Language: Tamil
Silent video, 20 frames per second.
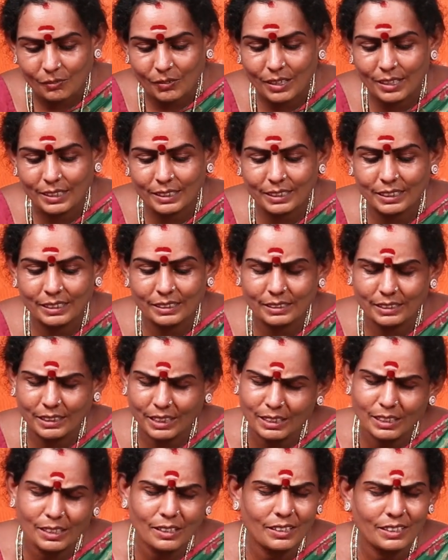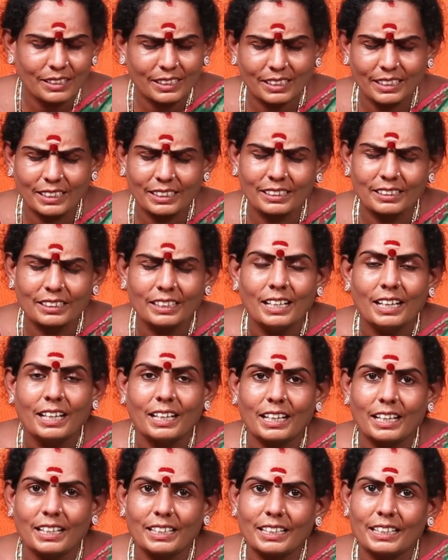வா நிறைய இருக்குது
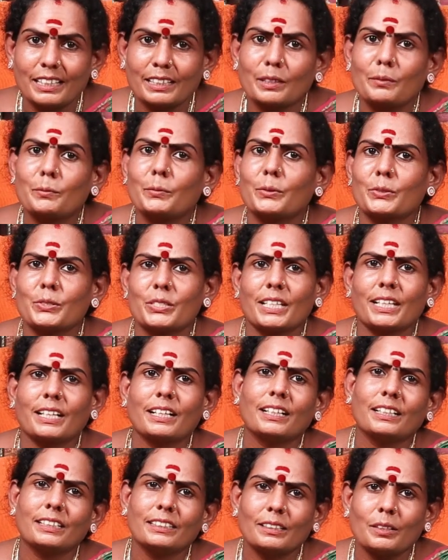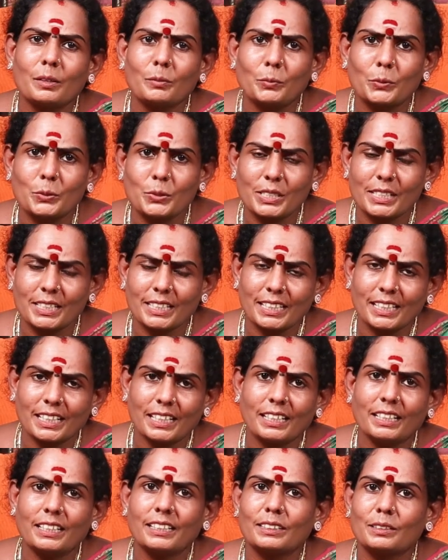கல்யாணி பூசிக்காய்
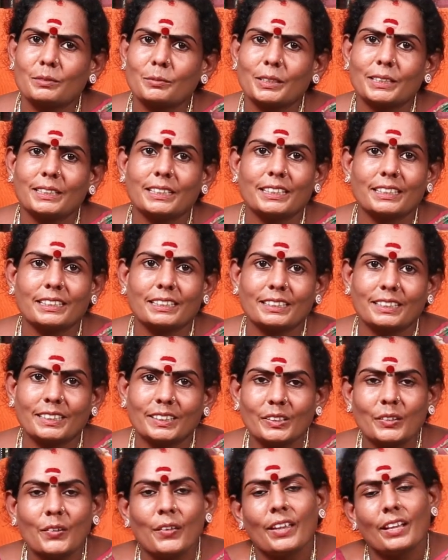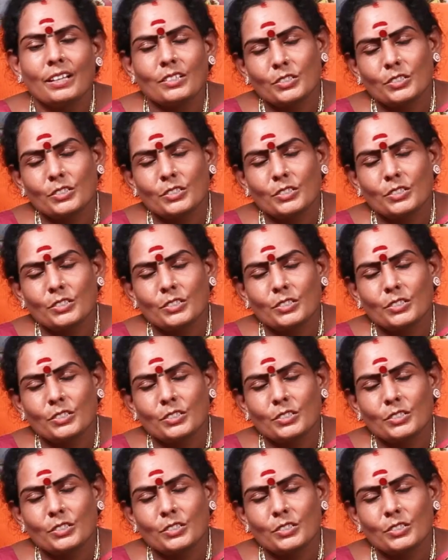பூசணிக்காய் அந்த மாதிரி இருக்குது